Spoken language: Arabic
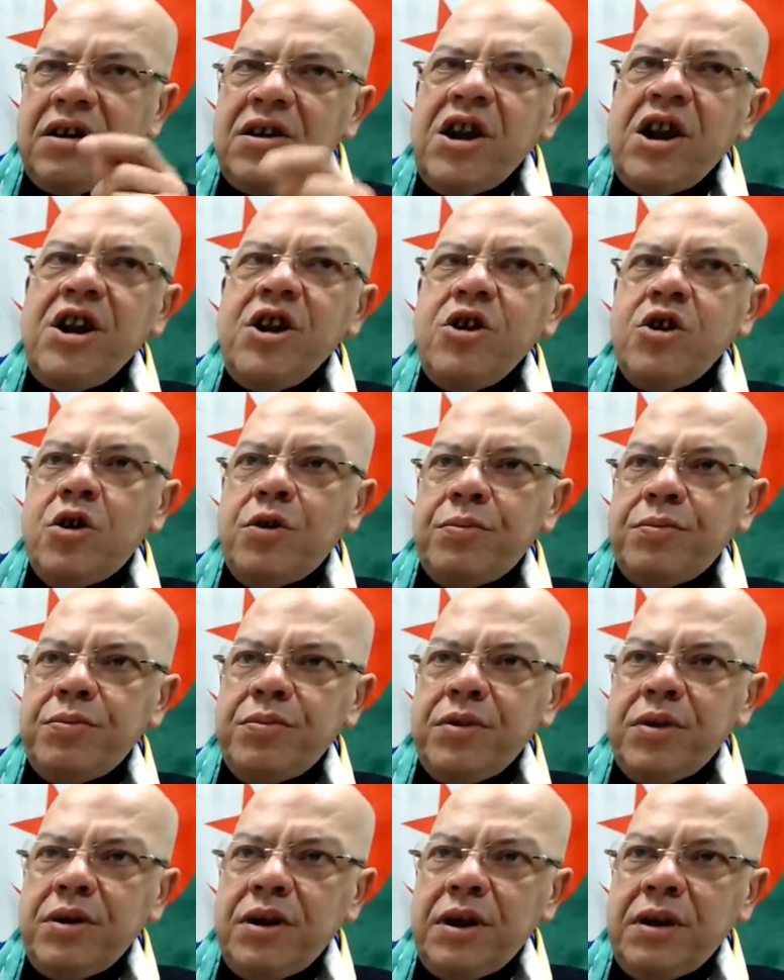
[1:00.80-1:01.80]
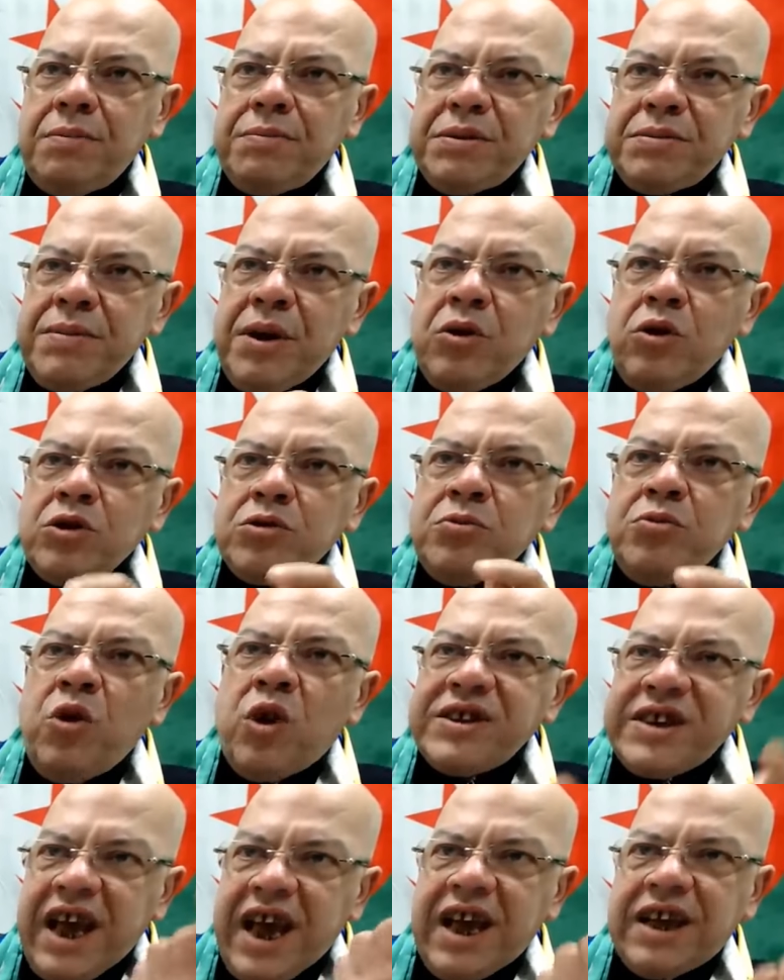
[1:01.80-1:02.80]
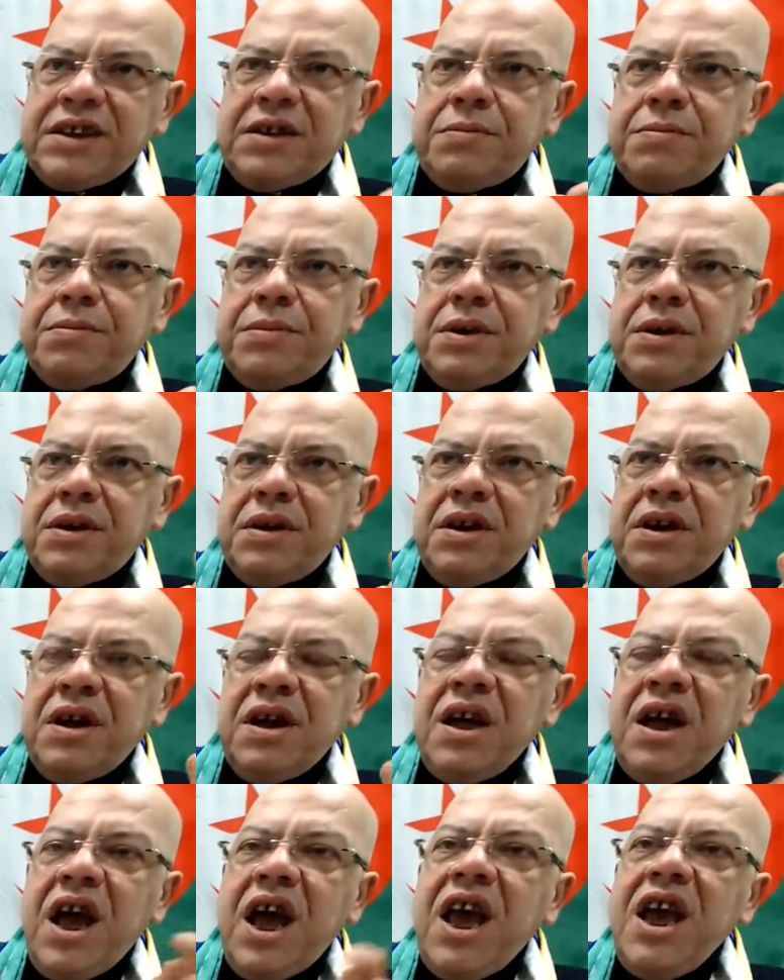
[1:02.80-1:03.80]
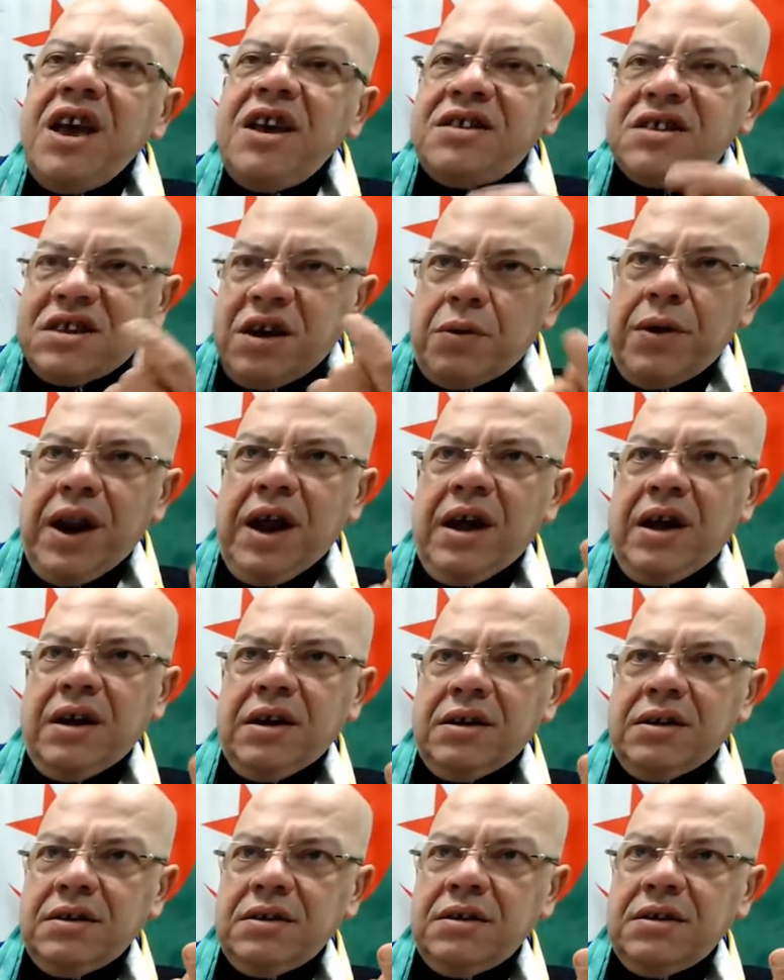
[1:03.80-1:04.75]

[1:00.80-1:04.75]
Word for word: لليوم باش ما نقولش من وقت ادم اي ثوره